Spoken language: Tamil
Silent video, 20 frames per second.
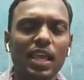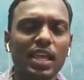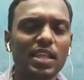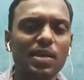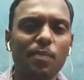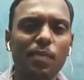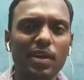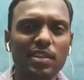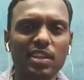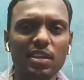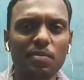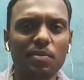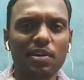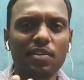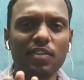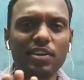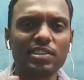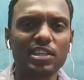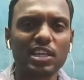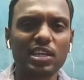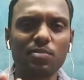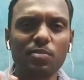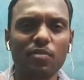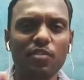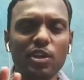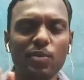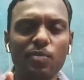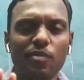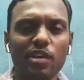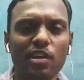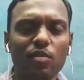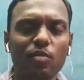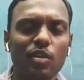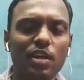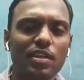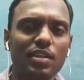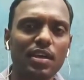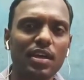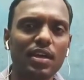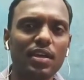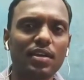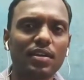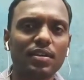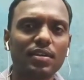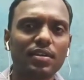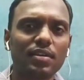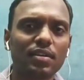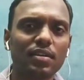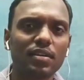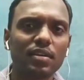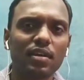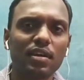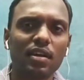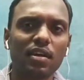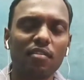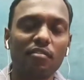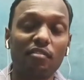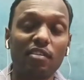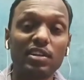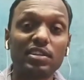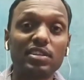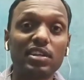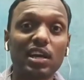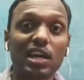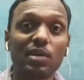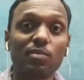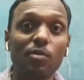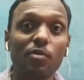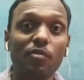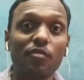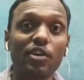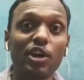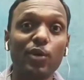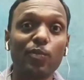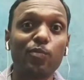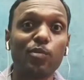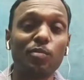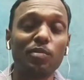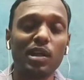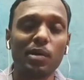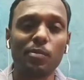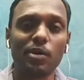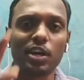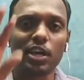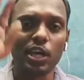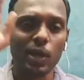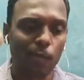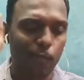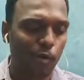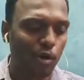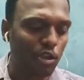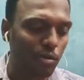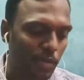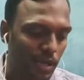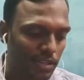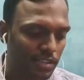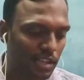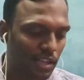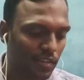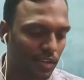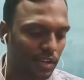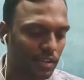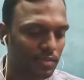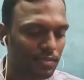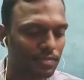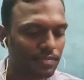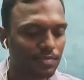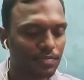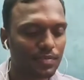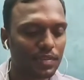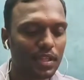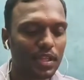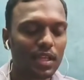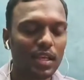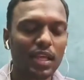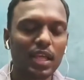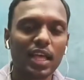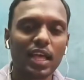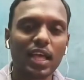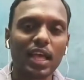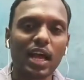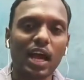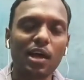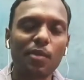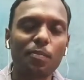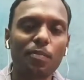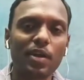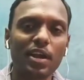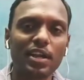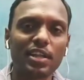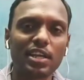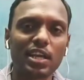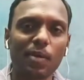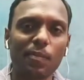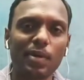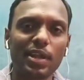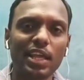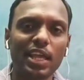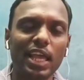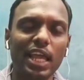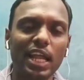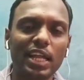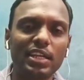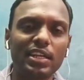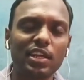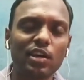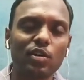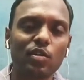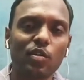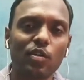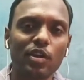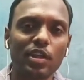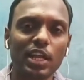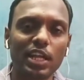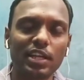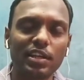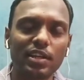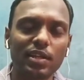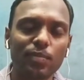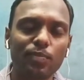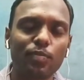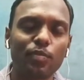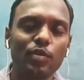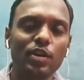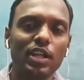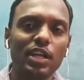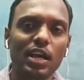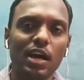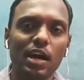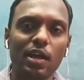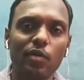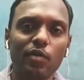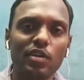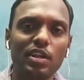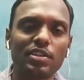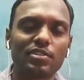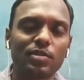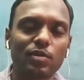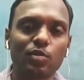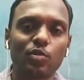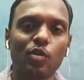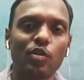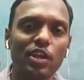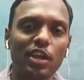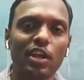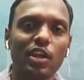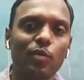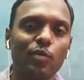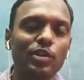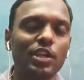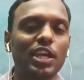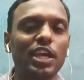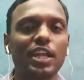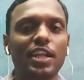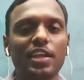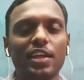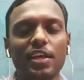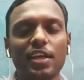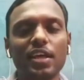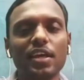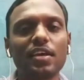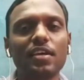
இதை பார்த்து நமக்கு வஞ்சகமும் வெறுப்பு வரக்கூடாதா வஞ்சகமும் வெறுப்பும் நமக்கு எப்போதுமே தேவை கார்ப்பரேட் கம்பெனிக்கு எட்டு கோடி எட்டு புள்ளி அறுபது லட்சம் கோடிகளை ஒதுக்கிட்டு